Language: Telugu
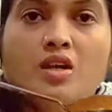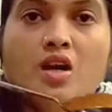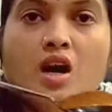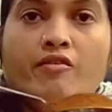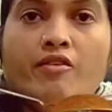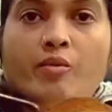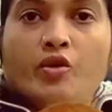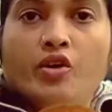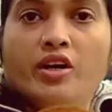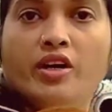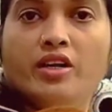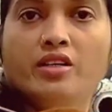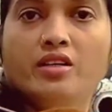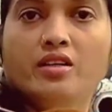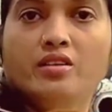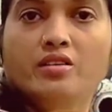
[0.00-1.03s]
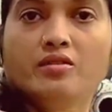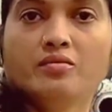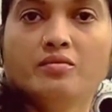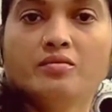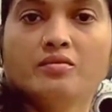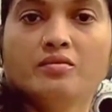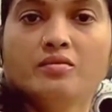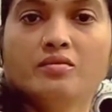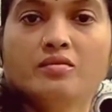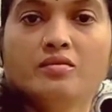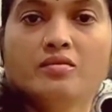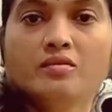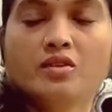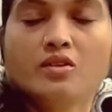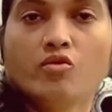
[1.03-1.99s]
కాఫీ పొడి అండి ఇది
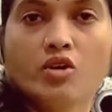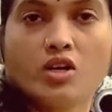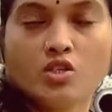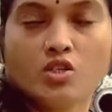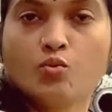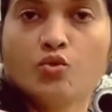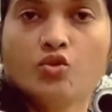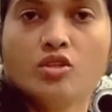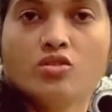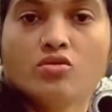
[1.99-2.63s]
ఒక స్పూన్